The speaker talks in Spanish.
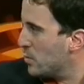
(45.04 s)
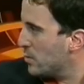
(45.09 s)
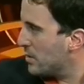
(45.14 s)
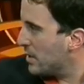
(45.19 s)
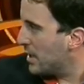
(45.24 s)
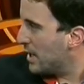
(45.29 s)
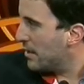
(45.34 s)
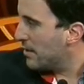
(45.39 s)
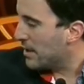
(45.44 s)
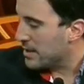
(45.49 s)

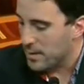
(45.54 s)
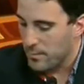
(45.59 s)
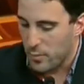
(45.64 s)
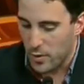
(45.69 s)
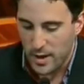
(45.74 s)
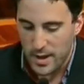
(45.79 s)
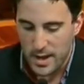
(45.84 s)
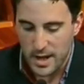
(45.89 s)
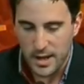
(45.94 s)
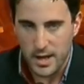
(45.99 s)
una
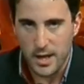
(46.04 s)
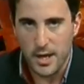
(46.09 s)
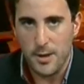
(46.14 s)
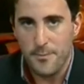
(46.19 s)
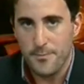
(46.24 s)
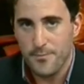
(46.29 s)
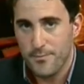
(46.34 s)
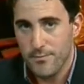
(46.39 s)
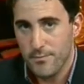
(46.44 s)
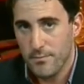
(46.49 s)
temporada
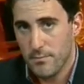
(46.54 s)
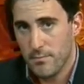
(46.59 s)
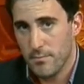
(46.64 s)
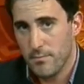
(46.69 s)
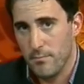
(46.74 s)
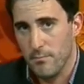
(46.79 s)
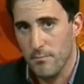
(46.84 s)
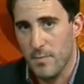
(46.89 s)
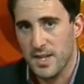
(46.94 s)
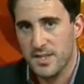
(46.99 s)
que
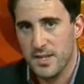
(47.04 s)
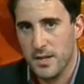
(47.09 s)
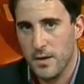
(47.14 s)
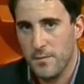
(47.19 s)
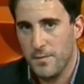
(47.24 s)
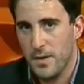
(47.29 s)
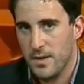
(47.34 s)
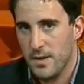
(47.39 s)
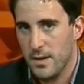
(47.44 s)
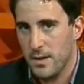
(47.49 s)
va a ser
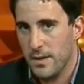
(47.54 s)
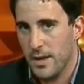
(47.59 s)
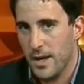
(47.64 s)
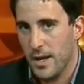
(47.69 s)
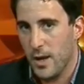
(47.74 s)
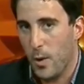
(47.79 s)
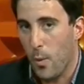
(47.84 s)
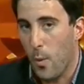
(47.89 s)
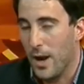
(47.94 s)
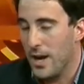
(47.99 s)
difícil
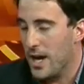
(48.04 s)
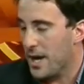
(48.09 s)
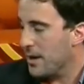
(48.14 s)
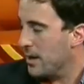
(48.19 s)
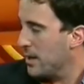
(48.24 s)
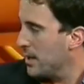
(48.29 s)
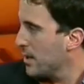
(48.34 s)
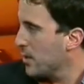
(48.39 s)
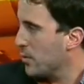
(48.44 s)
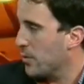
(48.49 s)
de
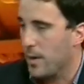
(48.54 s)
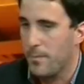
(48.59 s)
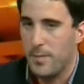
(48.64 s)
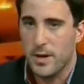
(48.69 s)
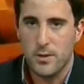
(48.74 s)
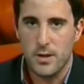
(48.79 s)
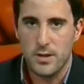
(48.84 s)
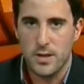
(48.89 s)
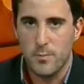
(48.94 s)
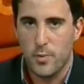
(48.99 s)
igualar con
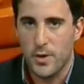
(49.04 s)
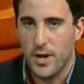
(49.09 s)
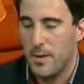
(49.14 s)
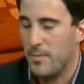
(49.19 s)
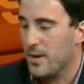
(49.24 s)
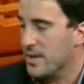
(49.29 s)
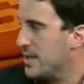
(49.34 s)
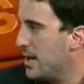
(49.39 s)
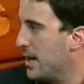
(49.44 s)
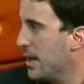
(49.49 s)
respecto a la
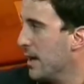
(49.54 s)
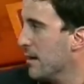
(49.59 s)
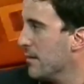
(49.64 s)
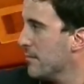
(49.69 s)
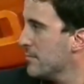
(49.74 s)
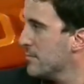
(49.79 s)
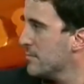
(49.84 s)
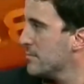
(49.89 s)
temporada pasada.